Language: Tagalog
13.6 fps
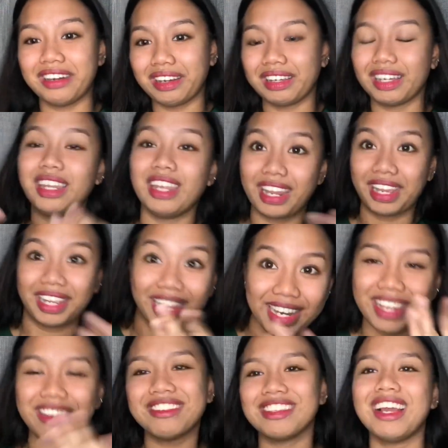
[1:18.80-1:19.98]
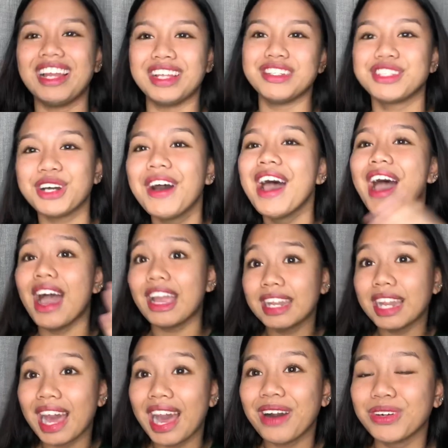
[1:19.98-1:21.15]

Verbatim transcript: ganyan, ganyan, yung style So, ayun na,